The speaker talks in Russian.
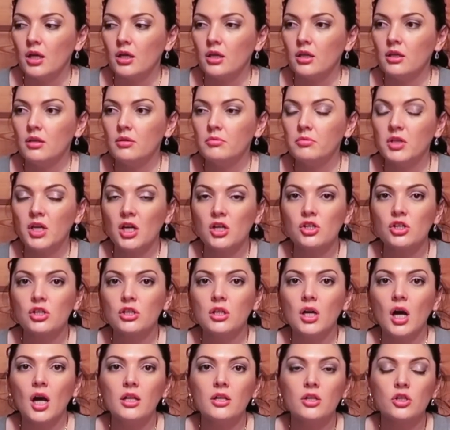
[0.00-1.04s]
и не
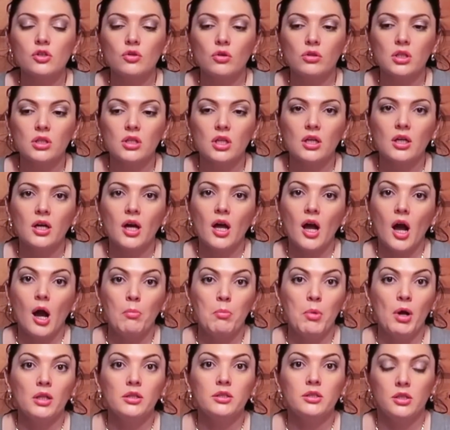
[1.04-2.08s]
ожидали, что она такая
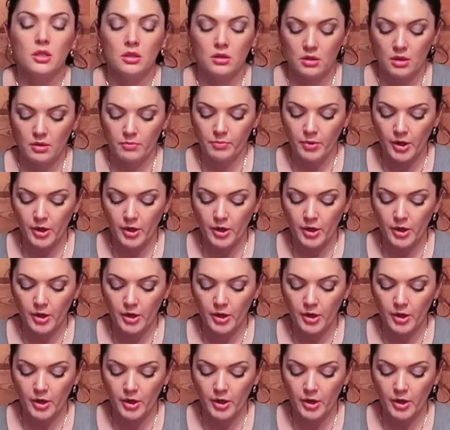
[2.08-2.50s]
обалденная.